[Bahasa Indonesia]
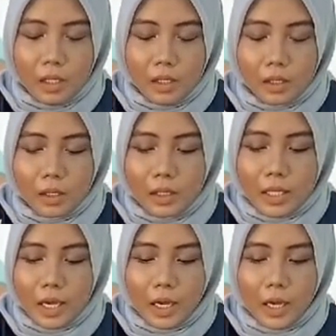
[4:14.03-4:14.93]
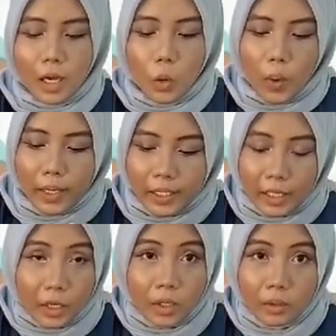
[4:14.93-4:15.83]
uh, dia
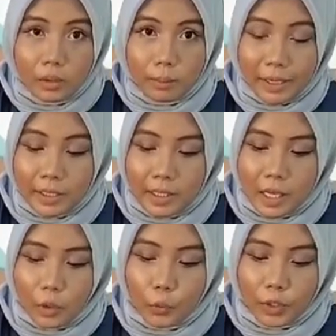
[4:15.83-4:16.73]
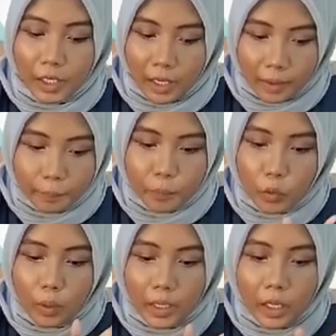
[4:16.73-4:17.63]
warnanya ini pastinya kuning ya
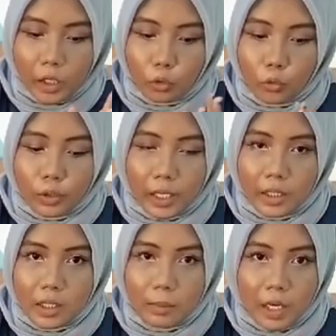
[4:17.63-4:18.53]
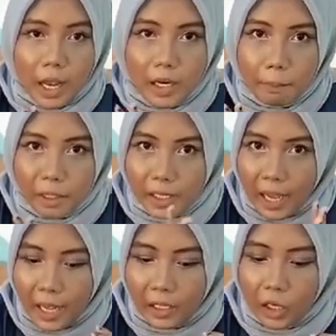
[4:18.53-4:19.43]
warnanya itu kuning sebenarnya ada
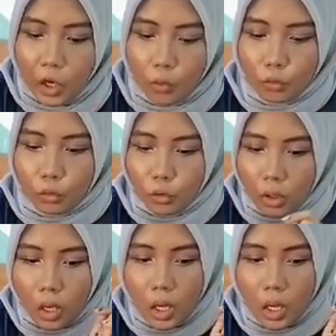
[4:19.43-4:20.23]
pilihan kalau untuk